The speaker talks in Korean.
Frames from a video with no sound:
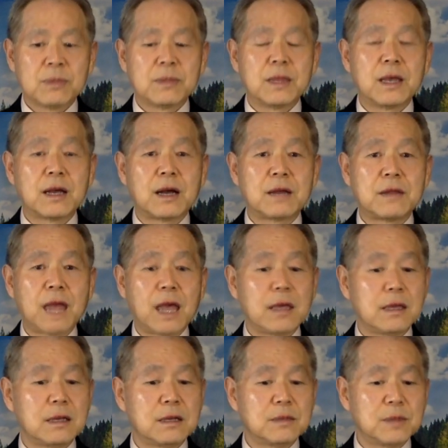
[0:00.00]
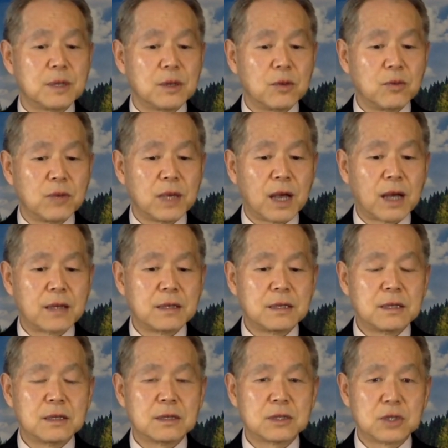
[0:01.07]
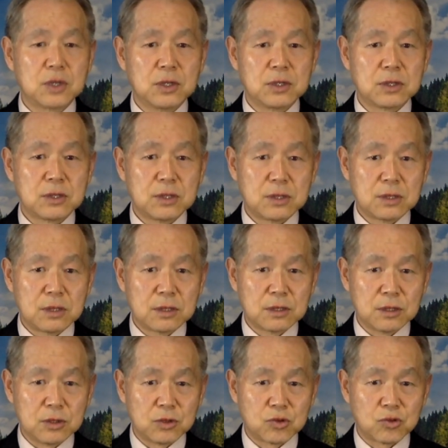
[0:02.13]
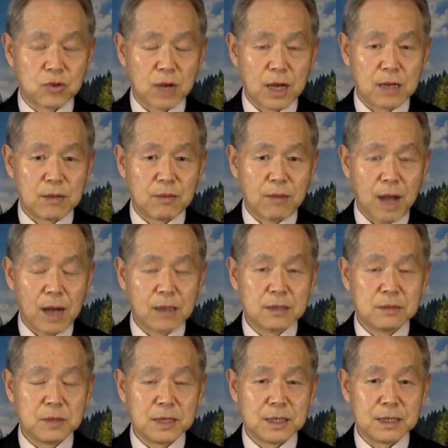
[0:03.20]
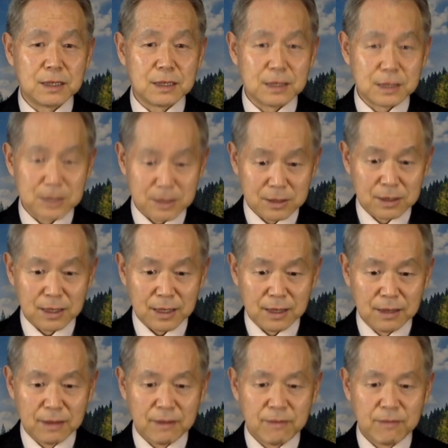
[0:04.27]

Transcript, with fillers: 네가 내 이름을 위하여 성전을 건축할 마음이 있으니